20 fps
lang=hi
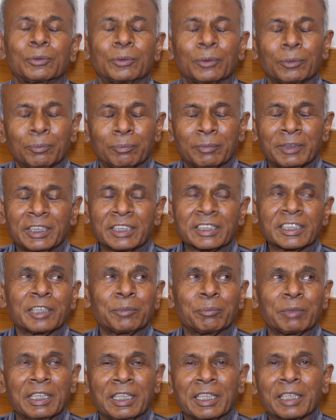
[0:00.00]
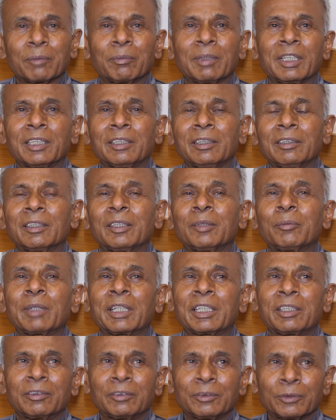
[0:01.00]
तो एस मिलने के बाद
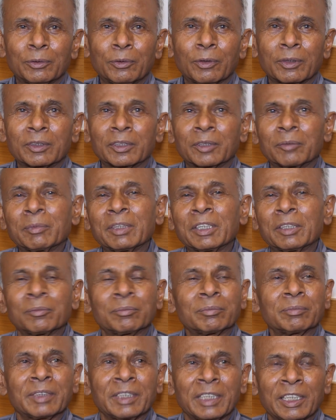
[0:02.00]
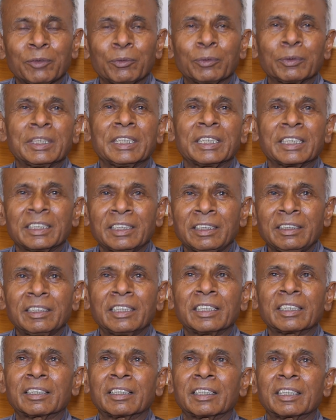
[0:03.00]
हमारे जो डॉक्टर मैडम हैं वो देखी
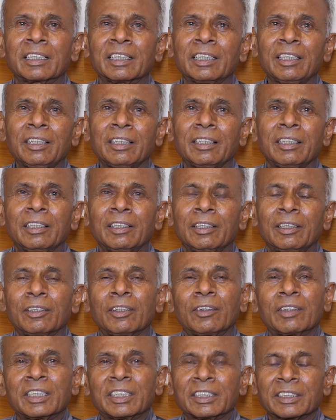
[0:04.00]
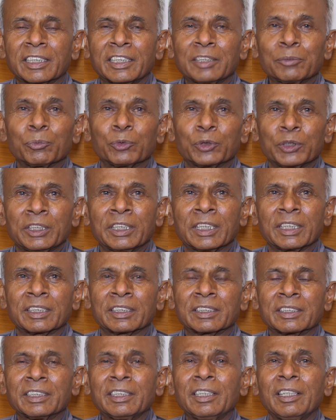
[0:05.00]
देख करके और एस मोदी
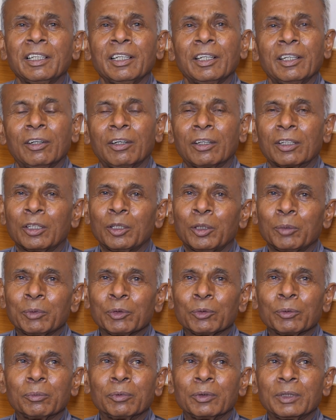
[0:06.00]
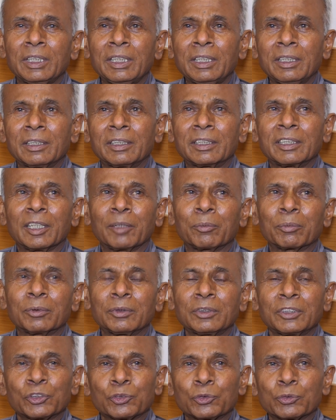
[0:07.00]
नगर से और हमें वो बोली कि
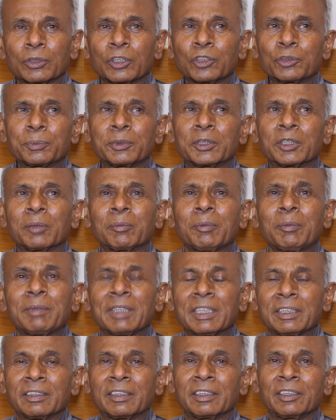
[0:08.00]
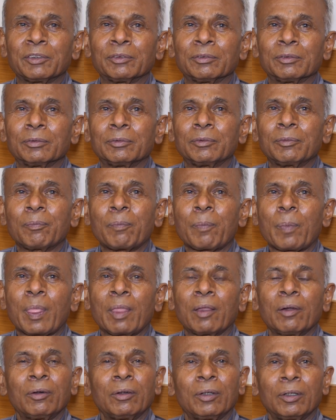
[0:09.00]
आपको जसोदा हॉस्पिटल में भेज रही हूँ
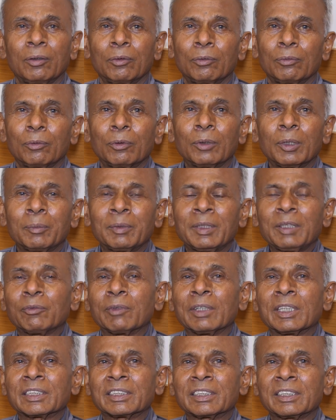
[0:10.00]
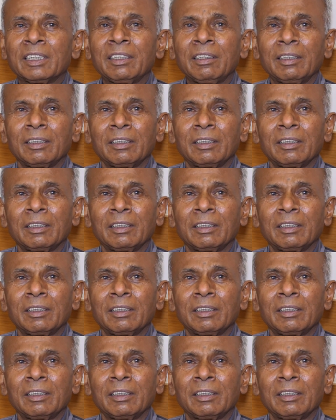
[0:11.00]
वो हमें वहाँ से